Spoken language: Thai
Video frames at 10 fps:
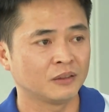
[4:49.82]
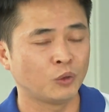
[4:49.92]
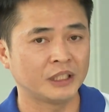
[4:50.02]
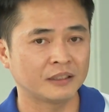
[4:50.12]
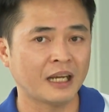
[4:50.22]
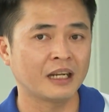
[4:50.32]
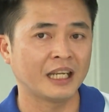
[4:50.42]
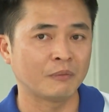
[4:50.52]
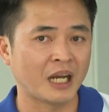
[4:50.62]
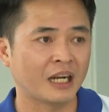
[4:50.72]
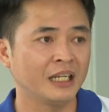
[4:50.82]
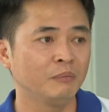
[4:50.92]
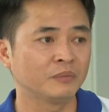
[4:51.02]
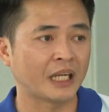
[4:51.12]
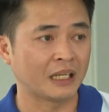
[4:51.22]
ควรจะสร้างแลนด์มาร์คให้
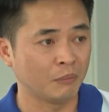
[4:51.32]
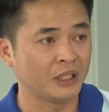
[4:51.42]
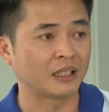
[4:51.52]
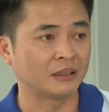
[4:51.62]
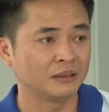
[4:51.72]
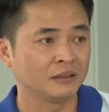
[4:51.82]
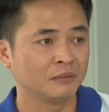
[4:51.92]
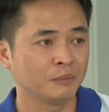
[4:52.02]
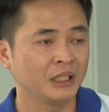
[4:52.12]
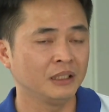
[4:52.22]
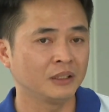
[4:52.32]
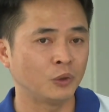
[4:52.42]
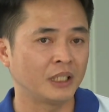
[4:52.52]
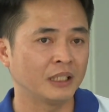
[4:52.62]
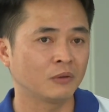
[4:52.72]
แต่ละเมือง เพื่อดึงดู
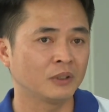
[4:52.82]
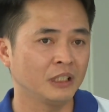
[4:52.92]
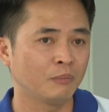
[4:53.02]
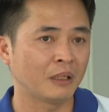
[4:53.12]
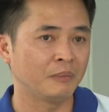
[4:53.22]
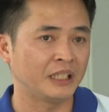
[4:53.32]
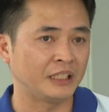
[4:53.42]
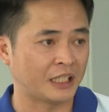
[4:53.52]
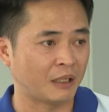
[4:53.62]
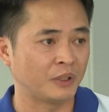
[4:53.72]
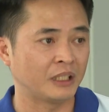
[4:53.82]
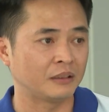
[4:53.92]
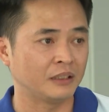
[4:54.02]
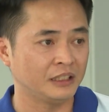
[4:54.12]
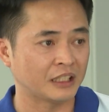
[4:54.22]
ดให้นักท่องเที่ยวมามีกิจกรรมนี้
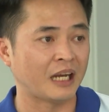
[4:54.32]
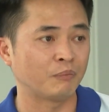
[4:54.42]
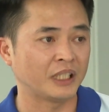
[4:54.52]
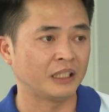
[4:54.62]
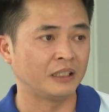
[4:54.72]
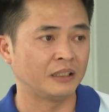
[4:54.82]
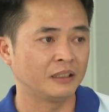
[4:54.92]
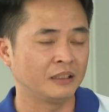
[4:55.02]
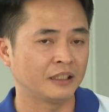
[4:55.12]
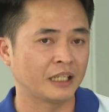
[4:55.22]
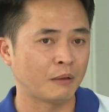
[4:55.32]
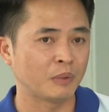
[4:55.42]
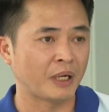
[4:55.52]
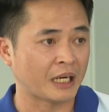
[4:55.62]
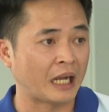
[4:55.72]
ที่จะทำในในการ
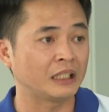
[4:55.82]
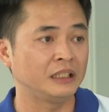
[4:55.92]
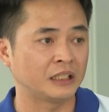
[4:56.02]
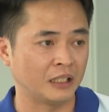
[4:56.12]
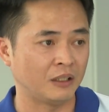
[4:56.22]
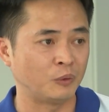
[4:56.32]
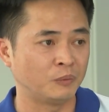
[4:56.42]
มาพักค้างคืนกับเรา